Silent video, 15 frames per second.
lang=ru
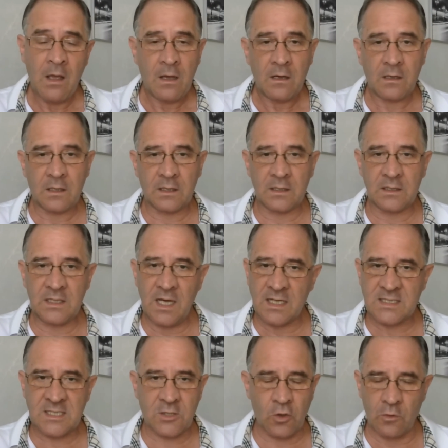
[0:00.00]
Э, я
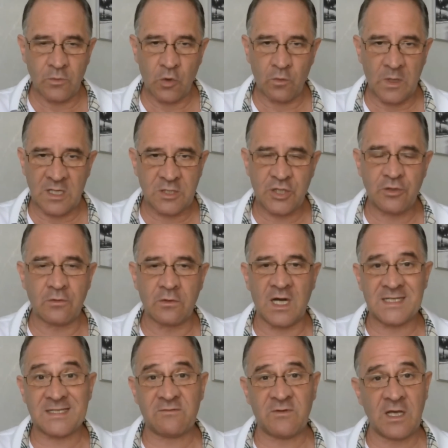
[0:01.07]
скромно умолчу о
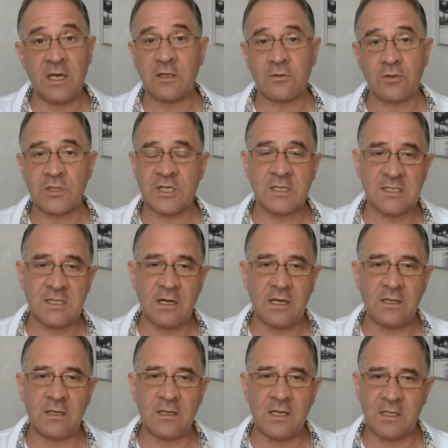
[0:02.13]
своей точке
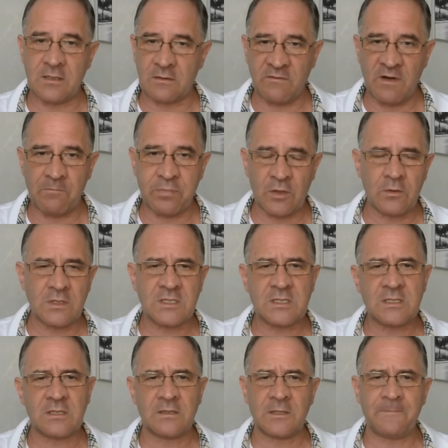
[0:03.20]
зрения на этот вопрос,
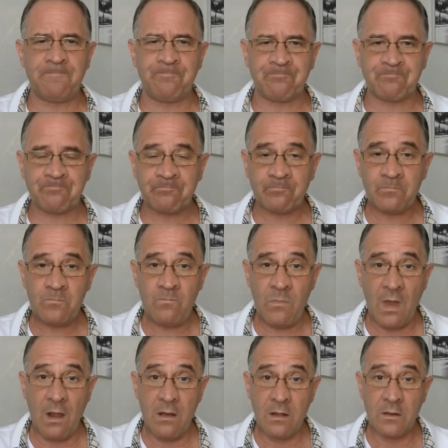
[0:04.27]
эм,
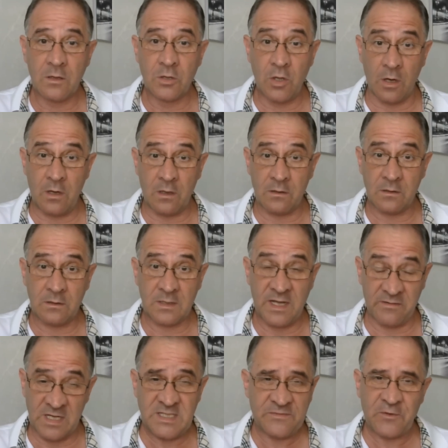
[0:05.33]
но
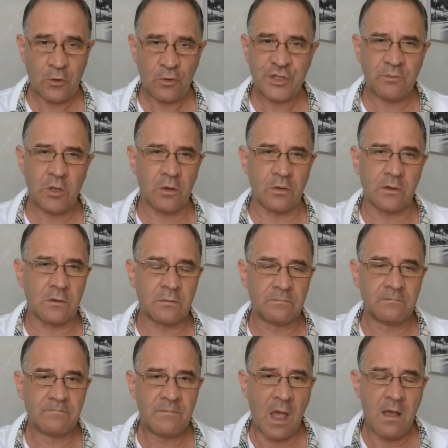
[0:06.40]
давайте включим логику.
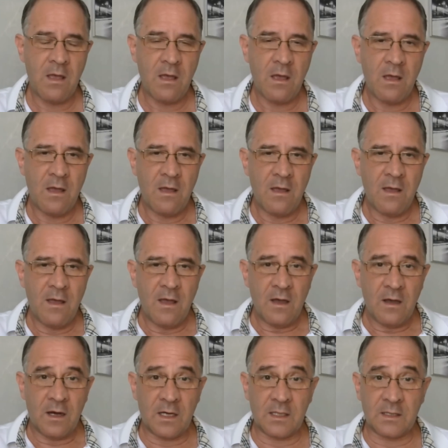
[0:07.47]

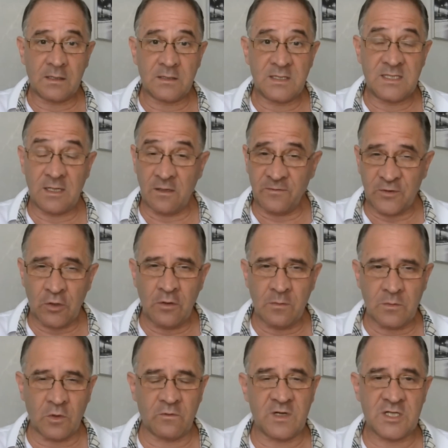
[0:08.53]
Э, дело в том,
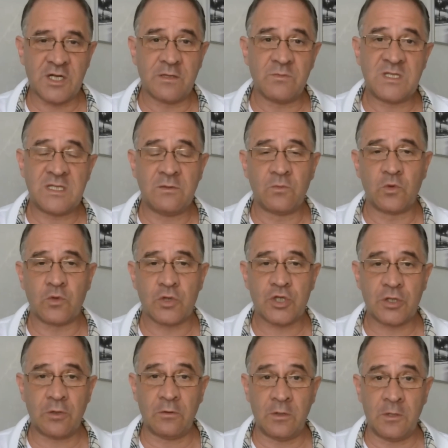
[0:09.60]
уважаемый Тимур,
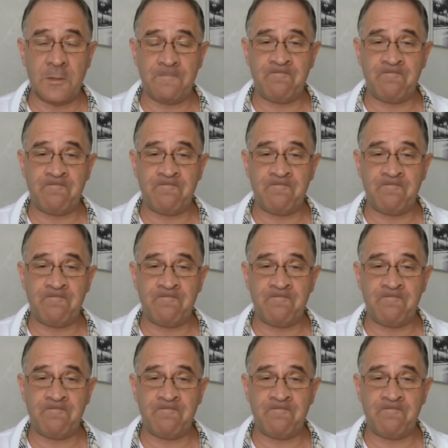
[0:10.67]
что